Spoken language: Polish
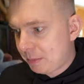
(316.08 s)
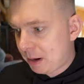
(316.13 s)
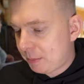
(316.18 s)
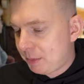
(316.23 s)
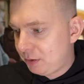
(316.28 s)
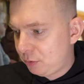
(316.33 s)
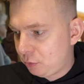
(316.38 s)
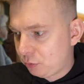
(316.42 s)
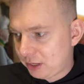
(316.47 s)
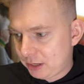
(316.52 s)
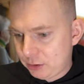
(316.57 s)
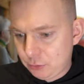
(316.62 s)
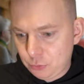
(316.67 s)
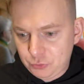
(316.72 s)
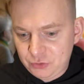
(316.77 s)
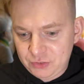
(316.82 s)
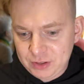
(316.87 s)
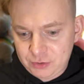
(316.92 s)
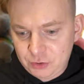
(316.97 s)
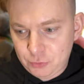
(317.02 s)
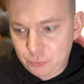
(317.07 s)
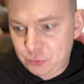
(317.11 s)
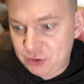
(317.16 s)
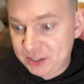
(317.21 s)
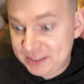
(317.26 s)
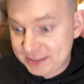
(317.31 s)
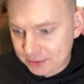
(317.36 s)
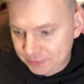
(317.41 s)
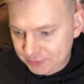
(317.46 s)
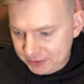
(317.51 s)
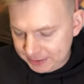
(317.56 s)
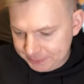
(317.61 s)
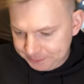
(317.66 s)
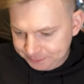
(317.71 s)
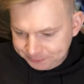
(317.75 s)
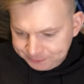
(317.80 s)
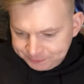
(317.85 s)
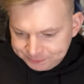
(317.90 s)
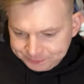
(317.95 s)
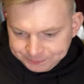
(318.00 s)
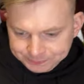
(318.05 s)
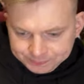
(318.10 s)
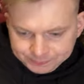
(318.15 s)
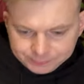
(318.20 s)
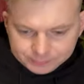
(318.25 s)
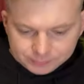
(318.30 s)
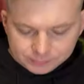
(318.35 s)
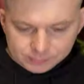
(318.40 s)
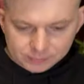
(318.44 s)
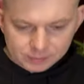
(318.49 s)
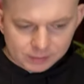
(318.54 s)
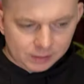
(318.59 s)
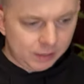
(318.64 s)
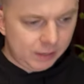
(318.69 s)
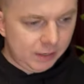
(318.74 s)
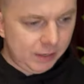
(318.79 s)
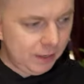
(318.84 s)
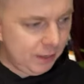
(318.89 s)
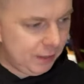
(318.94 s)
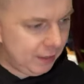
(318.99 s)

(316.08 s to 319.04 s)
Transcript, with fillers: Mamy tutaj już naszą przystawkę. I